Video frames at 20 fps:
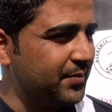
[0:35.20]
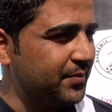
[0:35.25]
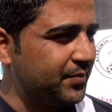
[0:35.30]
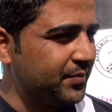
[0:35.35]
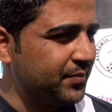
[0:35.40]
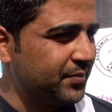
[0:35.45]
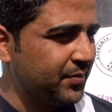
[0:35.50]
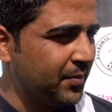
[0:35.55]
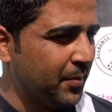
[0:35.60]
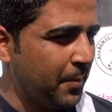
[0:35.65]
حتى
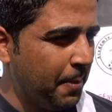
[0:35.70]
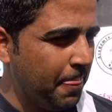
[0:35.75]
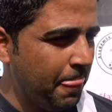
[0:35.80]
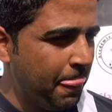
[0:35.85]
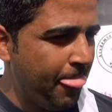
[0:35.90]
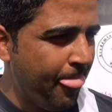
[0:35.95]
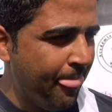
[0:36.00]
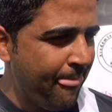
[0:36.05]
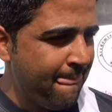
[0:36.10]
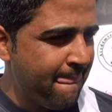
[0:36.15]
نحكي على السي
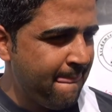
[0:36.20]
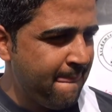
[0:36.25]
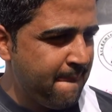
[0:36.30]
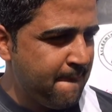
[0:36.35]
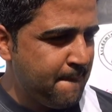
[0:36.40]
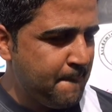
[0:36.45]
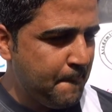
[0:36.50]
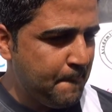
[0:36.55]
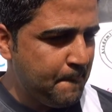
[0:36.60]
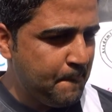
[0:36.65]
اس اس في
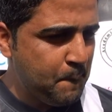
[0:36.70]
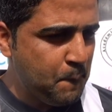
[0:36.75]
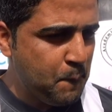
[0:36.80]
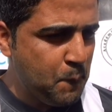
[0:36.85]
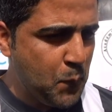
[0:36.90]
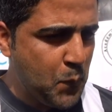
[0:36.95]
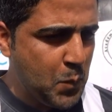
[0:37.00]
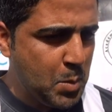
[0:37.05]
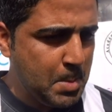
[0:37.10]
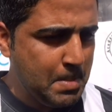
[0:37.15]
الشامبيونا
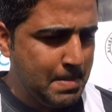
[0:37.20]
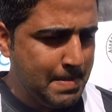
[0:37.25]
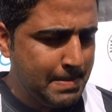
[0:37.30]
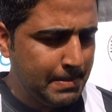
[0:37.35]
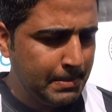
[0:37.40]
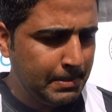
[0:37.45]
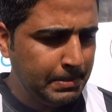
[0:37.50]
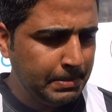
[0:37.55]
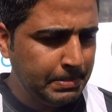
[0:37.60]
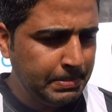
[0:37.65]
وانت من
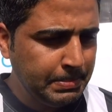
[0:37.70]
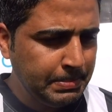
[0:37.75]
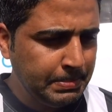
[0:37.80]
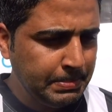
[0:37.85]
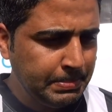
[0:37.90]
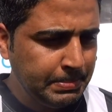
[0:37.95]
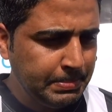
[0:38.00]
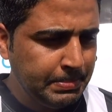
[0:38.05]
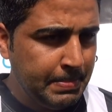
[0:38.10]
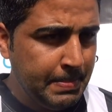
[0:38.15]
الـ
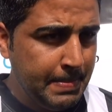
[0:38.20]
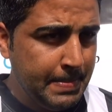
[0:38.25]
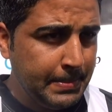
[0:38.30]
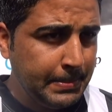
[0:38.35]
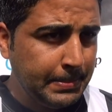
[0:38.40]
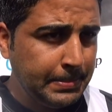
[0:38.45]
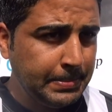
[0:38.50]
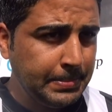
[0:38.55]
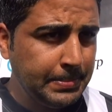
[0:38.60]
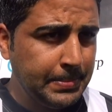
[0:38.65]
من
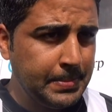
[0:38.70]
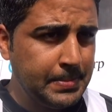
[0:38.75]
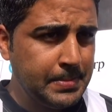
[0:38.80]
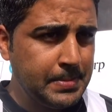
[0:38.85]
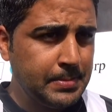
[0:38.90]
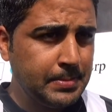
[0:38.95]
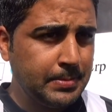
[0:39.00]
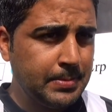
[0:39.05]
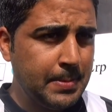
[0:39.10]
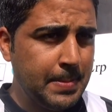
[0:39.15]
الـ
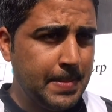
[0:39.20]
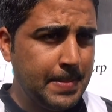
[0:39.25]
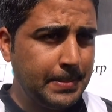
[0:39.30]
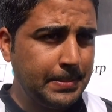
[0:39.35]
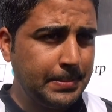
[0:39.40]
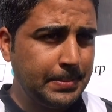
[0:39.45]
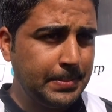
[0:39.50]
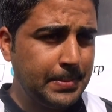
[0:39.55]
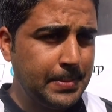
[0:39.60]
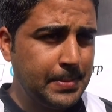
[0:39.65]
المحبين
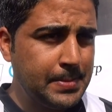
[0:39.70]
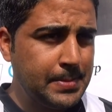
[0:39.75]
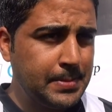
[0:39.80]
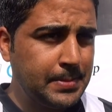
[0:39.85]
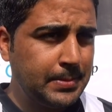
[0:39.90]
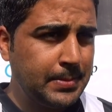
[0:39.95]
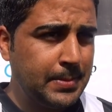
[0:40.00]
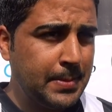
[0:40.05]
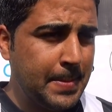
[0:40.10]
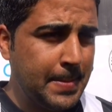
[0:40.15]
الاوفياء للسي
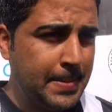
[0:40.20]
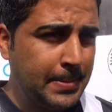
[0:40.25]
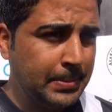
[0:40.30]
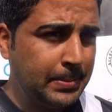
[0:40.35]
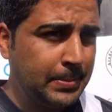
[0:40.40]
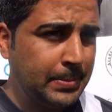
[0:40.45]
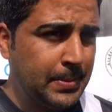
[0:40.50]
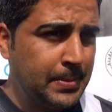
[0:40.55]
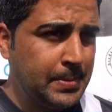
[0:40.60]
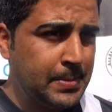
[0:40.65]
اس
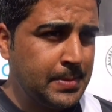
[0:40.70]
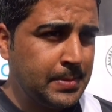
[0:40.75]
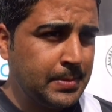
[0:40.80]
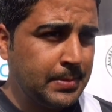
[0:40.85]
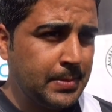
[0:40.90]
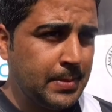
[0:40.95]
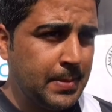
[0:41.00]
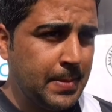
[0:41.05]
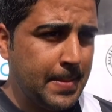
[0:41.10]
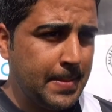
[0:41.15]
اس لنا
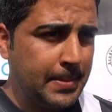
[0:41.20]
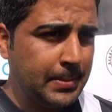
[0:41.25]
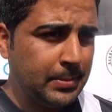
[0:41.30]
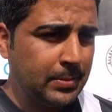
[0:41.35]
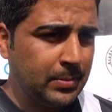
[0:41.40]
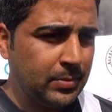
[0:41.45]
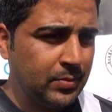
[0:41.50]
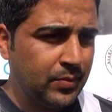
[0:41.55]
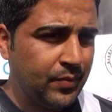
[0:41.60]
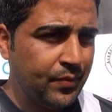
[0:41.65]
على السي اس
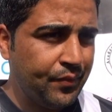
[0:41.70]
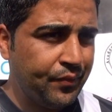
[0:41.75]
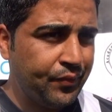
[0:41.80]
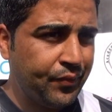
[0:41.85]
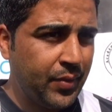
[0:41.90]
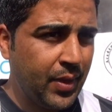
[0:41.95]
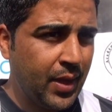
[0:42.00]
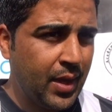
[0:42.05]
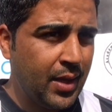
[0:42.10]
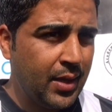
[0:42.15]
اس كيف
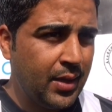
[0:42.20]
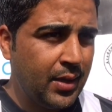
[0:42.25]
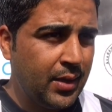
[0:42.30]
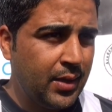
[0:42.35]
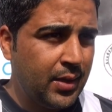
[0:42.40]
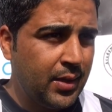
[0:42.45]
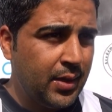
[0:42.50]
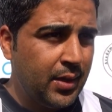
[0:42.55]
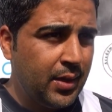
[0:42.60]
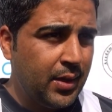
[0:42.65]
تشوف فيها